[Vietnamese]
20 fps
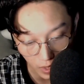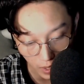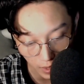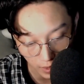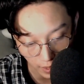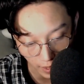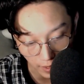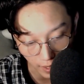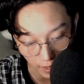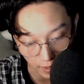
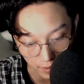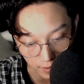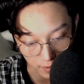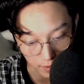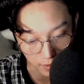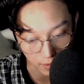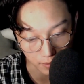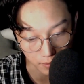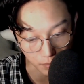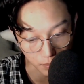cái
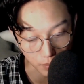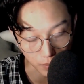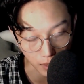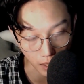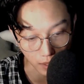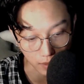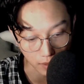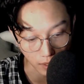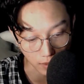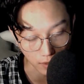thằng
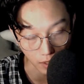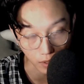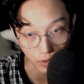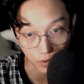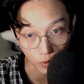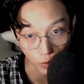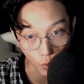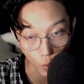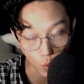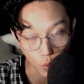
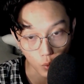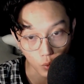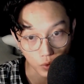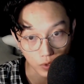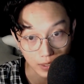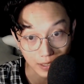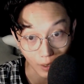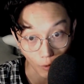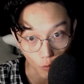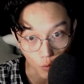cu
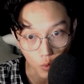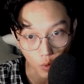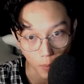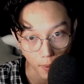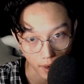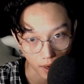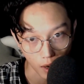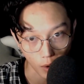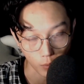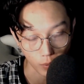cháu của
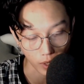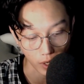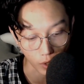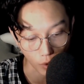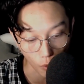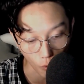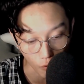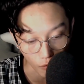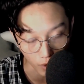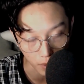bạn Hồng này
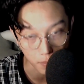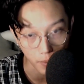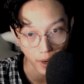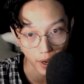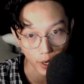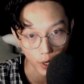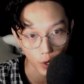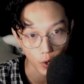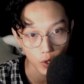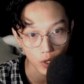cùng với
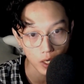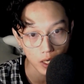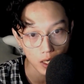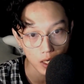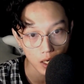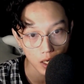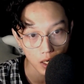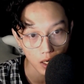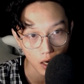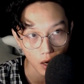mẹ nó đi
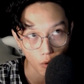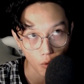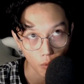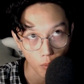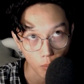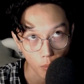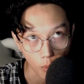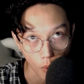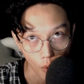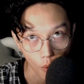lên lầu
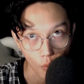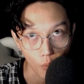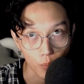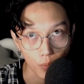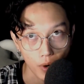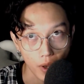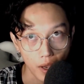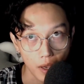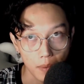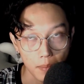1
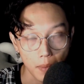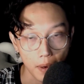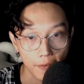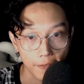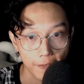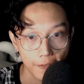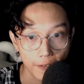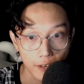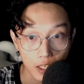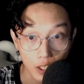để mà
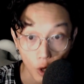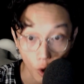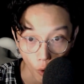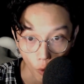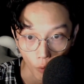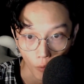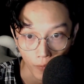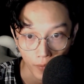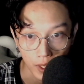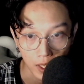phơi
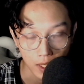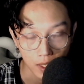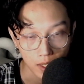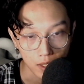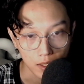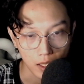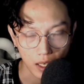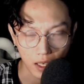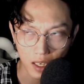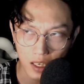đồ.
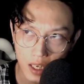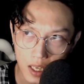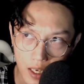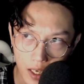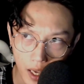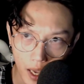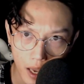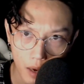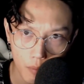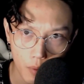Thì cứ đi
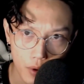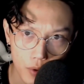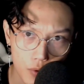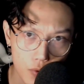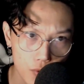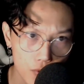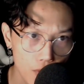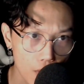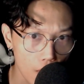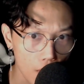ngang qua
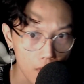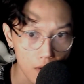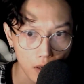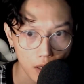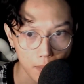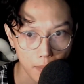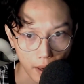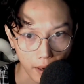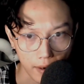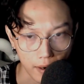chuông gió các
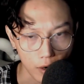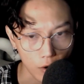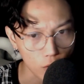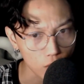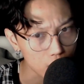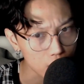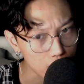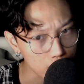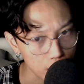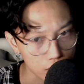bạn là nó
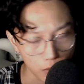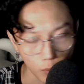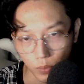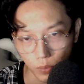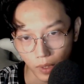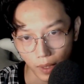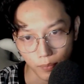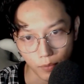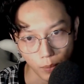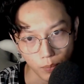có cười
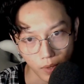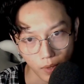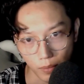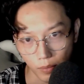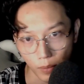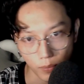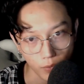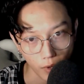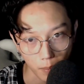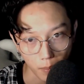
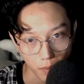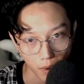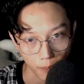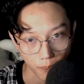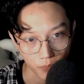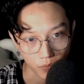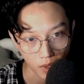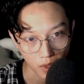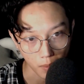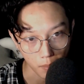tủm tỉm mà.
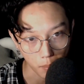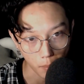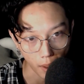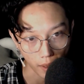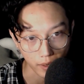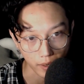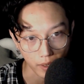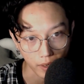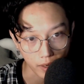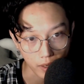
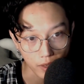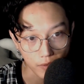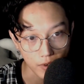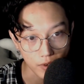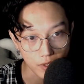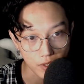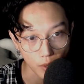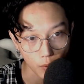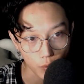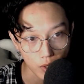Bạn này đi phía
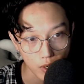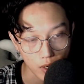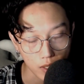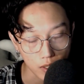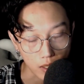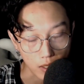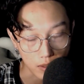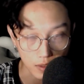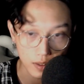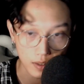sau chơi
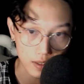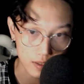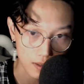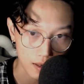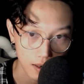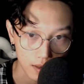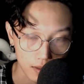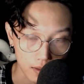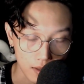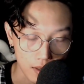thì rất là
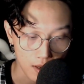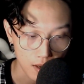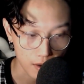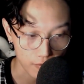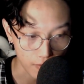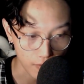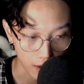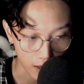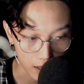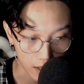sợ.
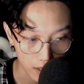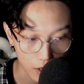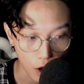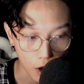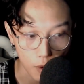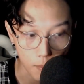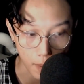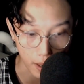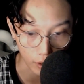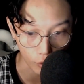Và khi
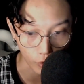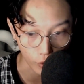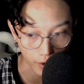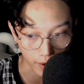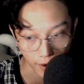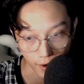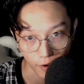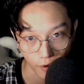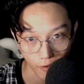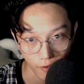đó bạn còn
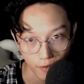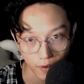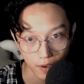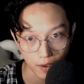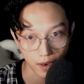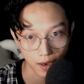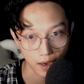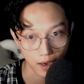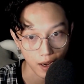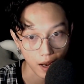nghe nói
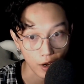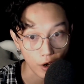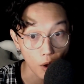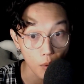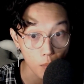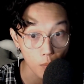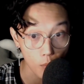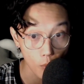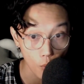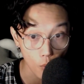là nó
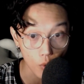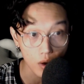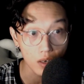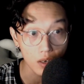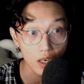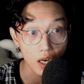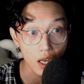muốn